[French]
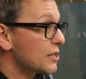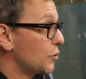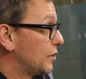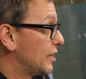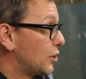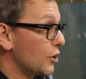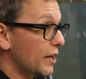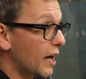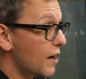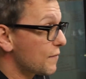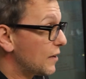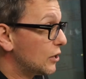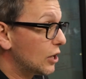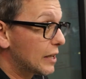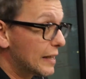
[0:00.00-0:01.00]
Si on est un grand
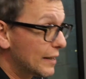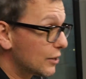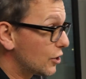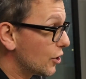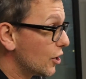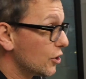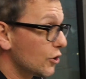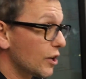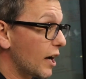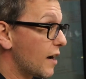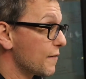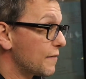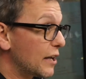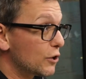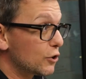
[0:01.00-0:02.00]
fan de Clinton, un
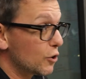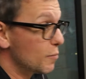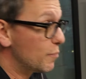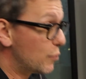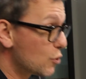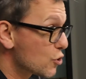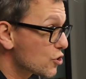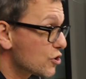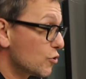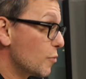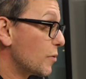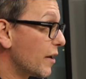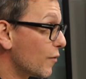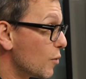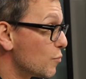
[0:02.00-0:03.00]
grand fan de Bush, il ne
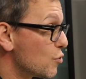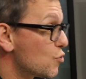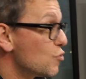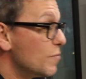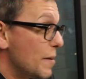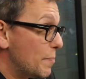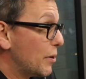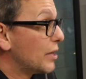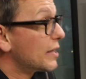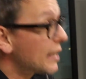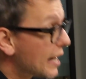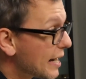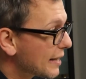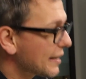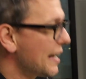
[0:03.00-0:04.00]
doit pas en avoir mhm. beaucoup, mais
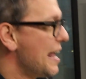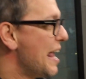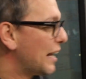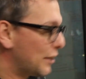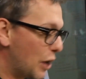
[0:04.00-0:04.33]
peut-être. Mhm.